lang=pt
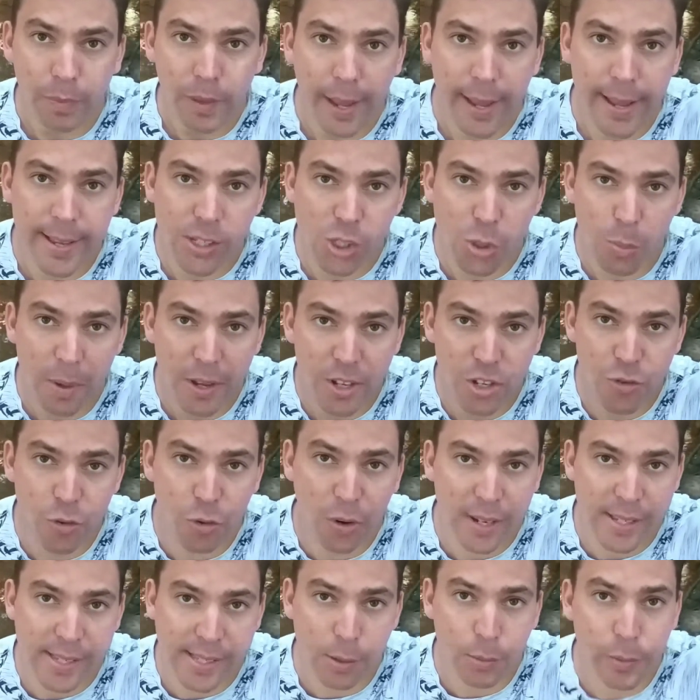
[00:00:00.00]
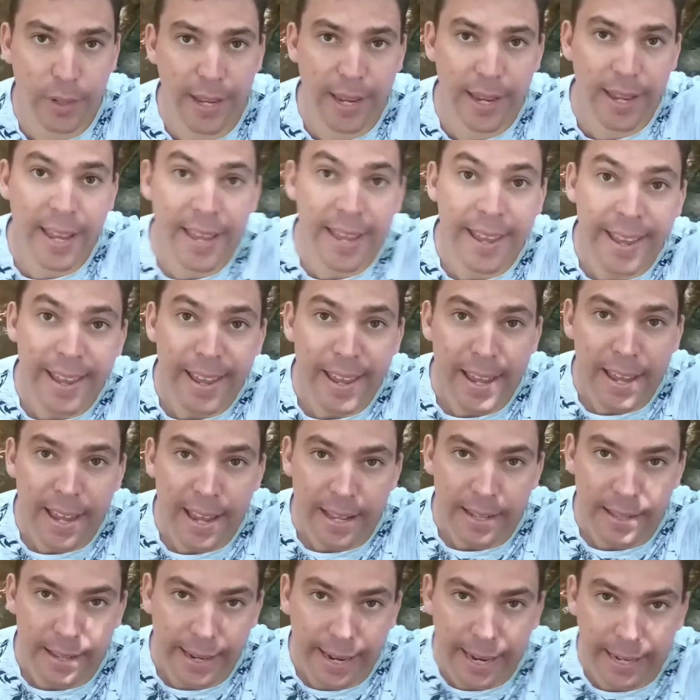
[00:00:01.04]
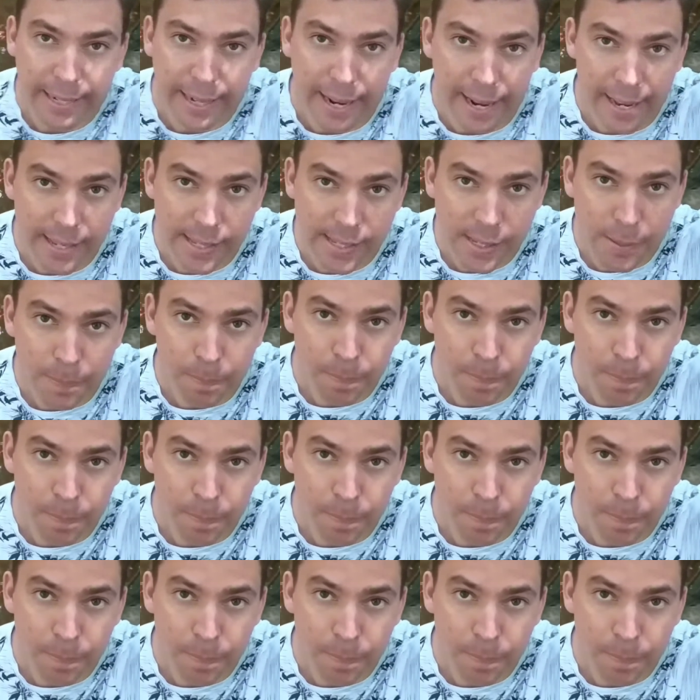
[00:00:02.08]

É sobre a divulgação de, de canais.